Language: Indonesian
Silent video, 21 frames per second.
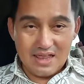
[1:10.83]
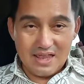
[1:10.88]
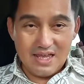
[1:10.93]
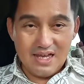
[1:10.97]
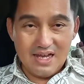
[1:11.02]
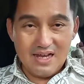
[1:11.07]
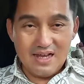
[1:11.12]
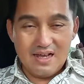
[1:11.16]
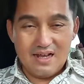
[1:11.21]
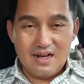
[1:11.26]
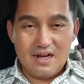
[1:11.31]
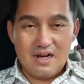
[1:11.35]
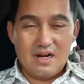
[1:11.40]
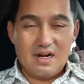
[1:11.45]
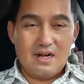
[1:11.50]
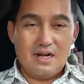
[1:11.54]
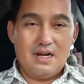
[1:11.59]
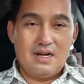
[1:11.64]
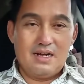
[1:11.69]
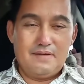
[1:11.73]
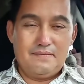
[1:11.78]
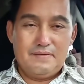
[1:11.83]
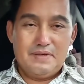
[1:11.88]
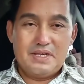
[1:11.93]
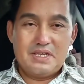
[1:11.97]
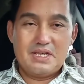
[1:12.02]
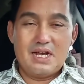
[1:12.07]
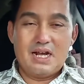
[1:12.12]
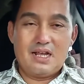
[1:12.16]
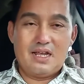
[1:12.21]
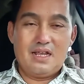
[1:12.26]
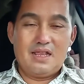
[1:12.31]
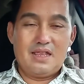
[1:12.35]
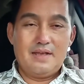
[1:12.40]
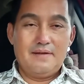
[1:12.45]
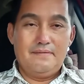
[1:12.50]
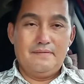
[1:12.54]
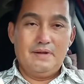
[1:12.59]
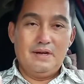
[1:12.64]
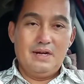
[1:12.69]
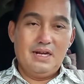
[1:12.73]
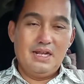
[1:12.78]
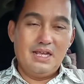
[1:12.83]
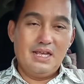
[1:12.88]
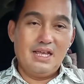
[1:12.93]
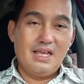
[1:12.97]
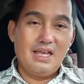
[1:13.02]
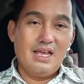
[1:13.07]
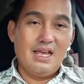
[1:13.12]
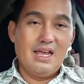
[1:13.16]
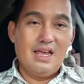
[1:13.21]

ya dan bisa kita beli